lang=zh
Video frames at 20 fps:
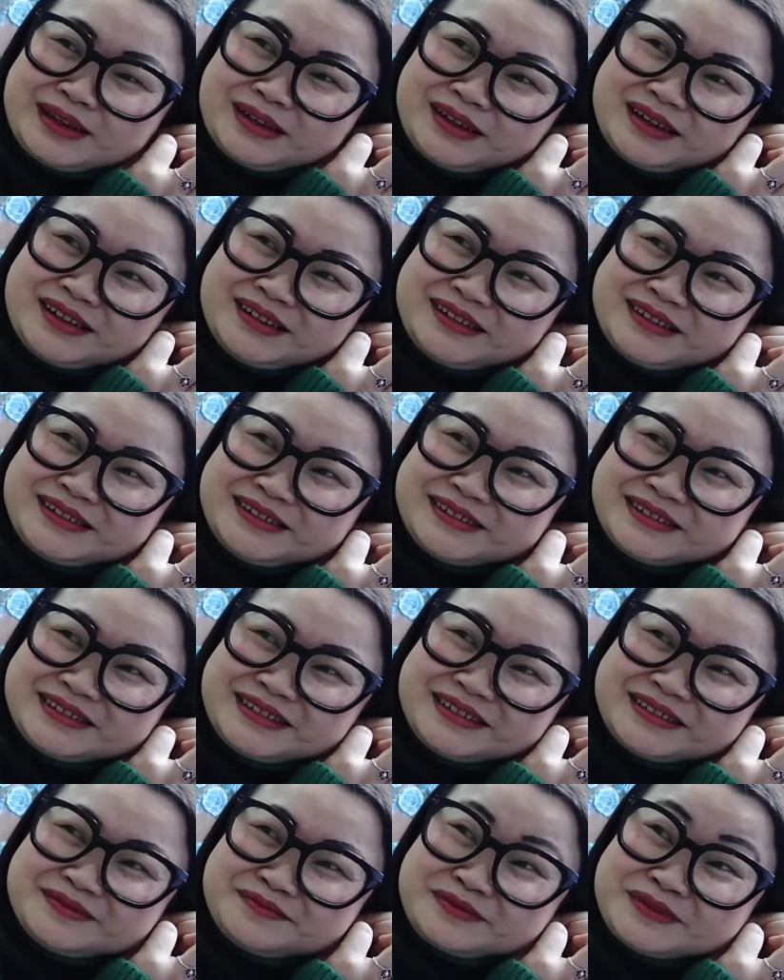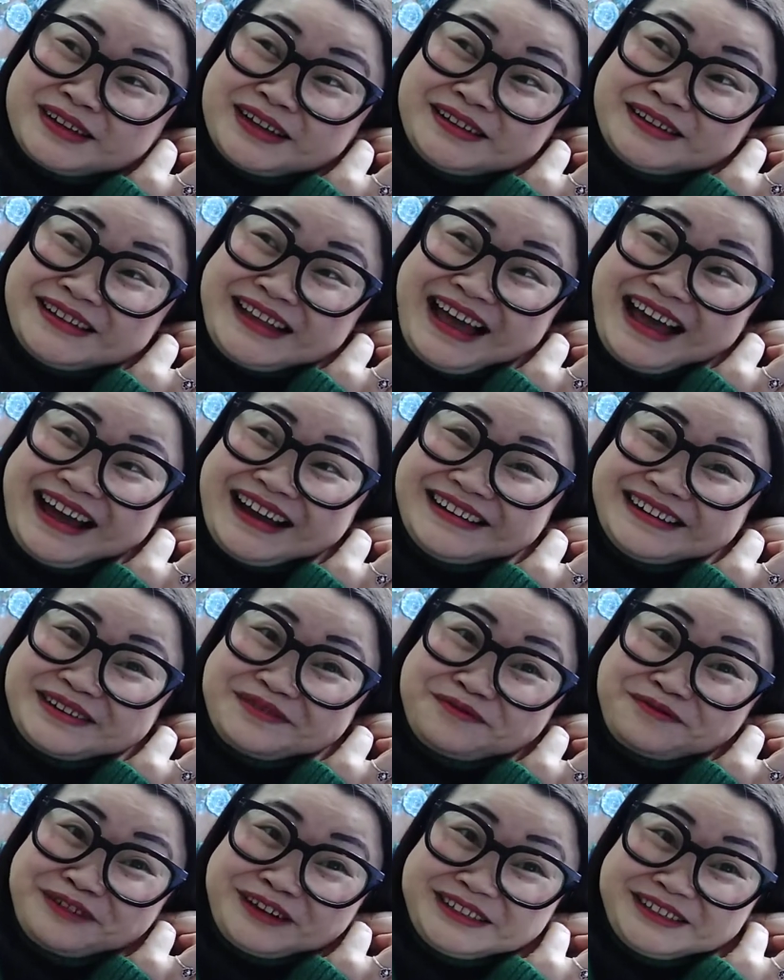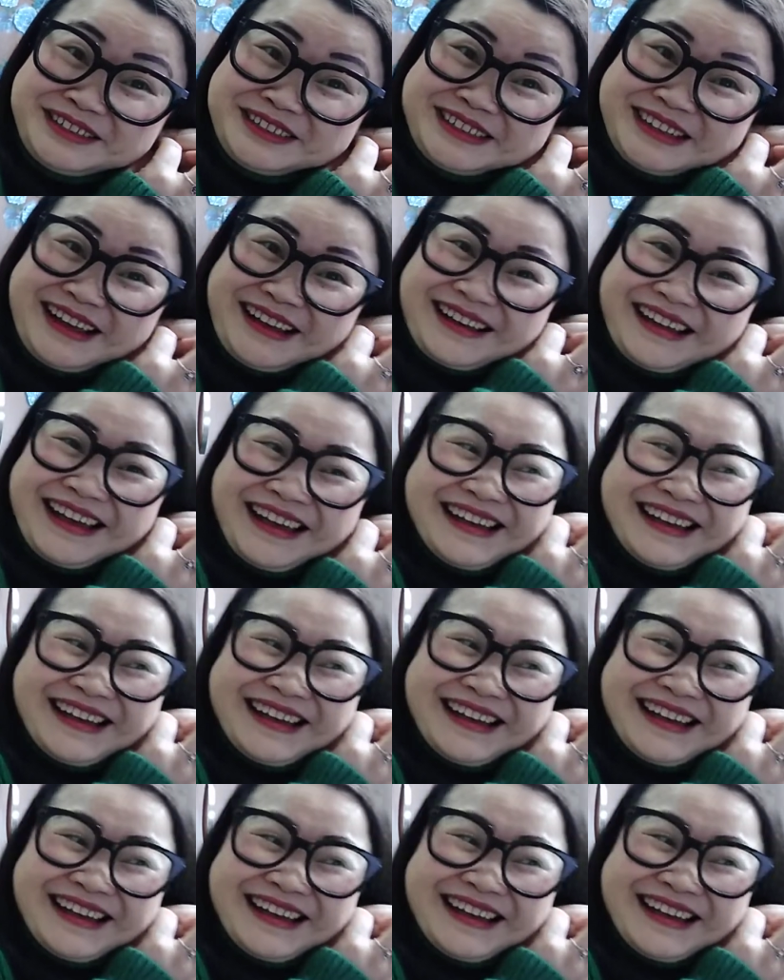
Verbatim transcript: 呃，跟他人分享